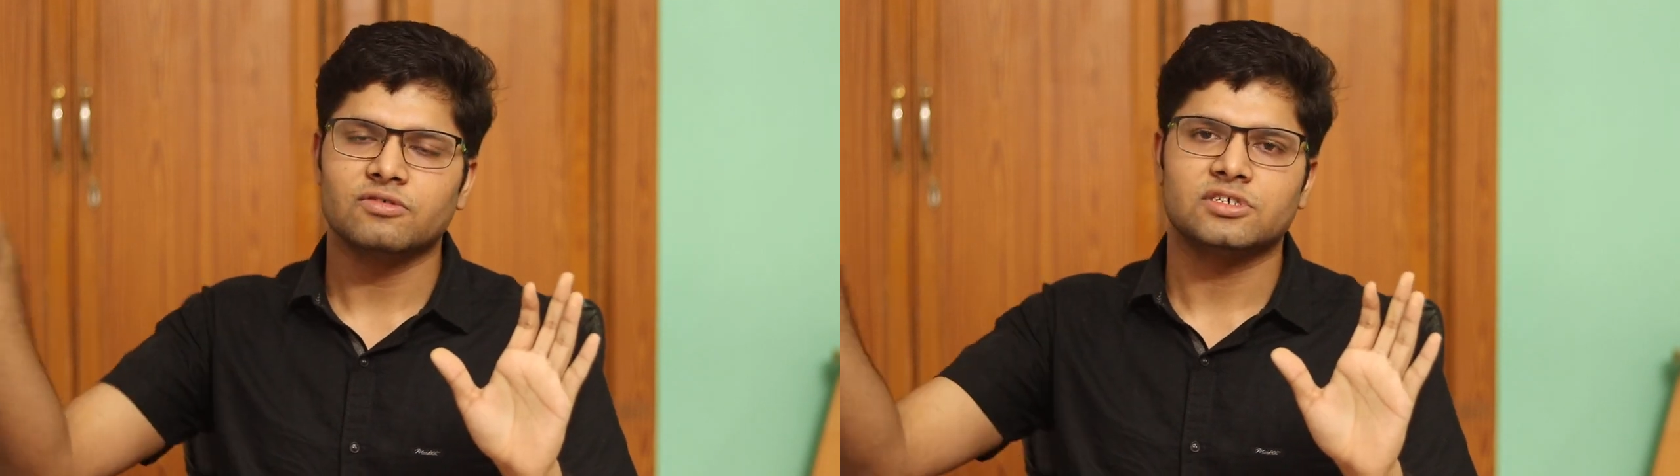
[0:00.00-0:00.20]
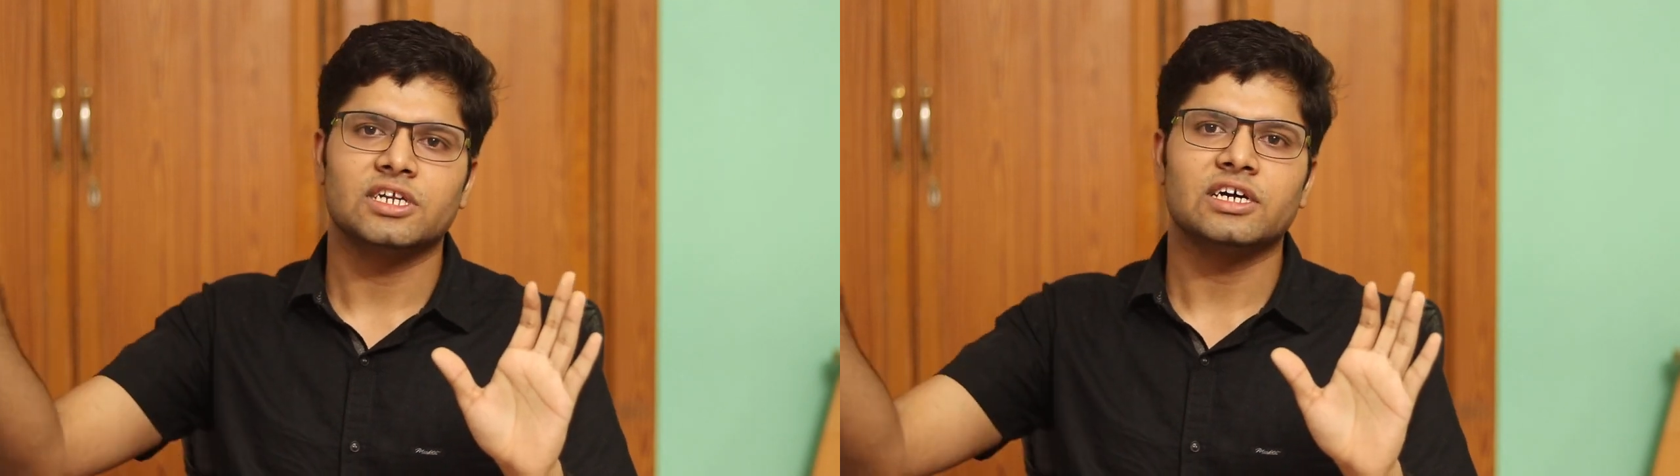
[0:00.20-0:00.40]
वो
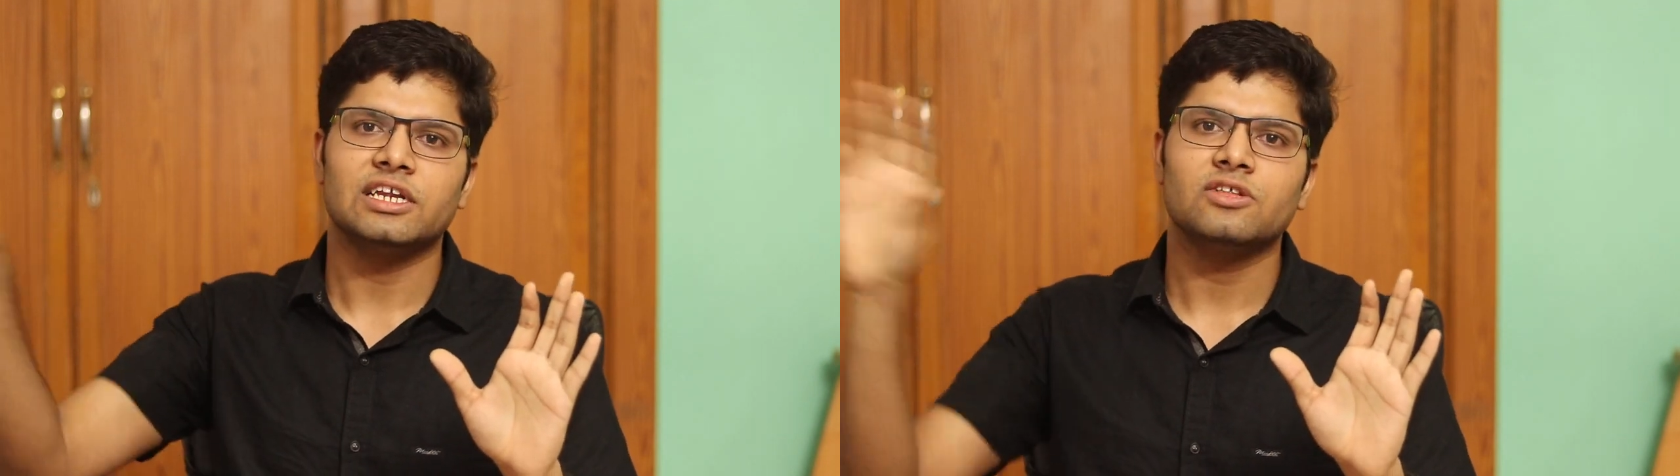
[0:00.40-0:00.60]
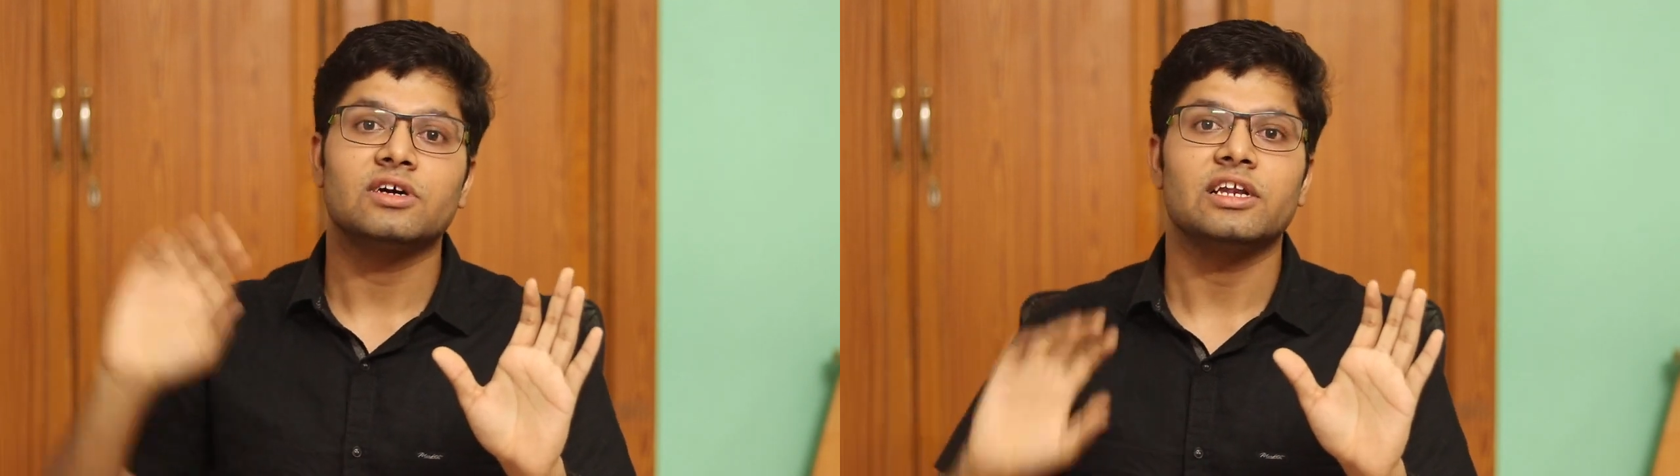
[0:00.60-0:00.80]
क्वेश्चन कर
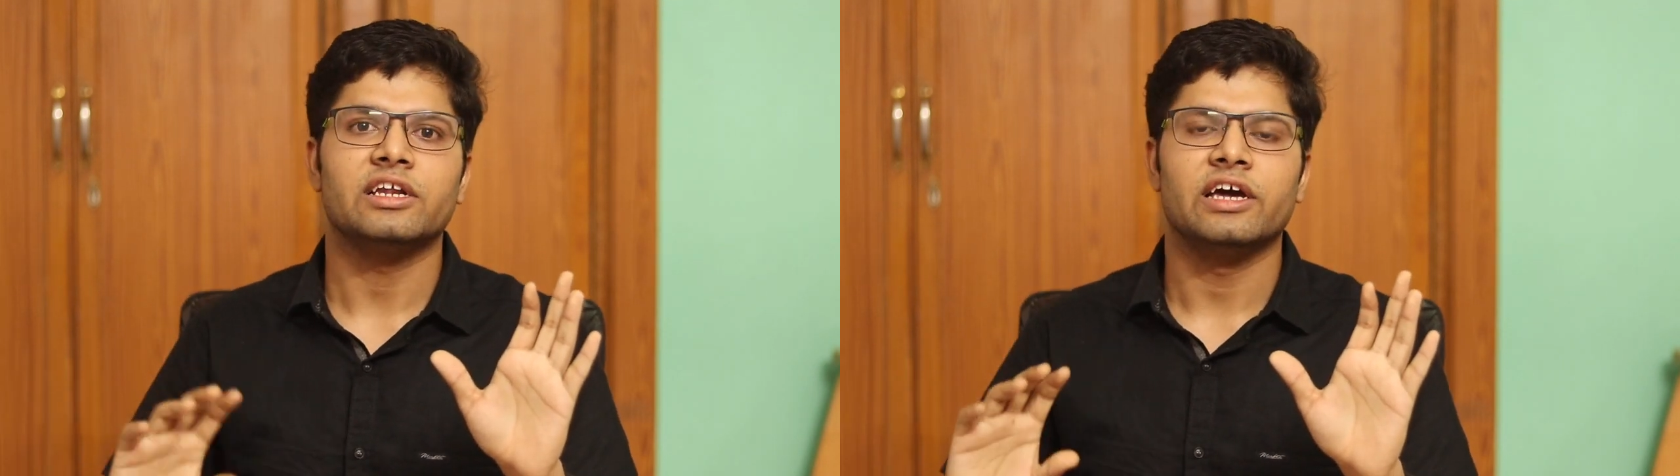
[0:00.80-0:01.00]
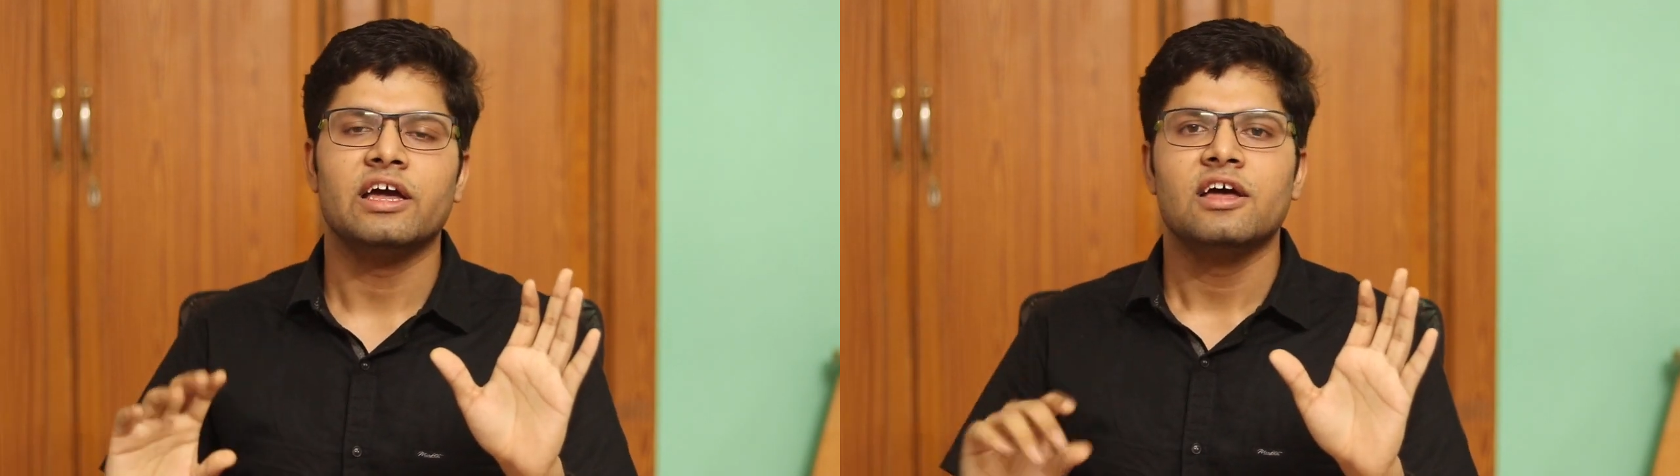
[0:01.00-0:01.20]
लिए तो कर
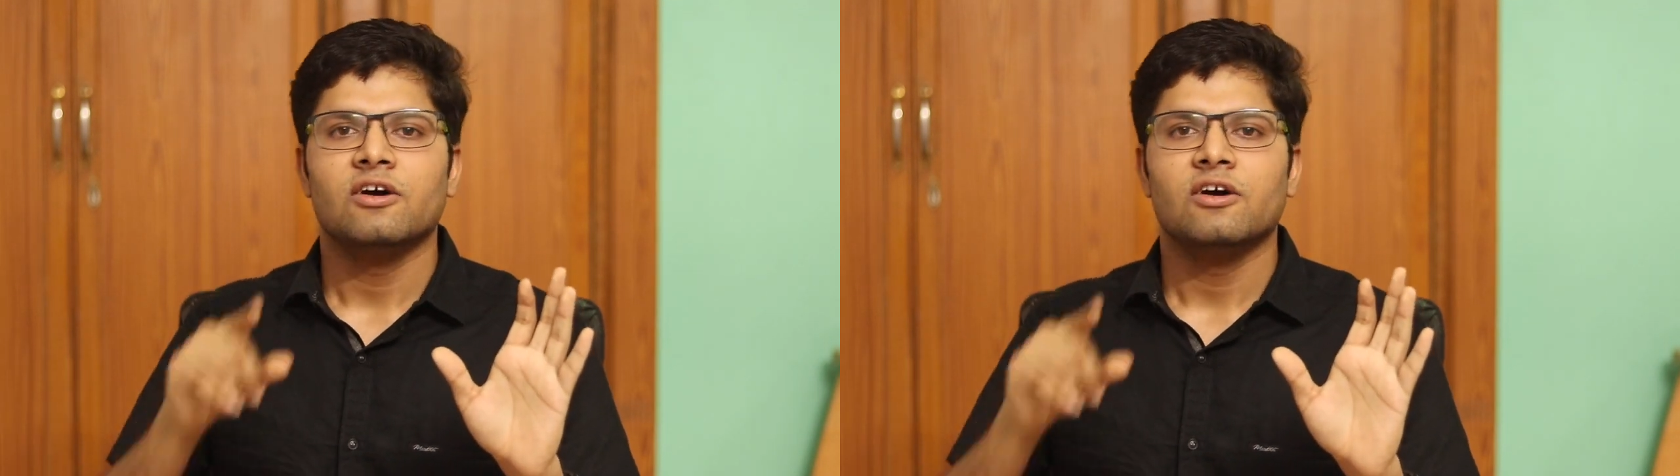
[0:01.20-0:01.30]
लिए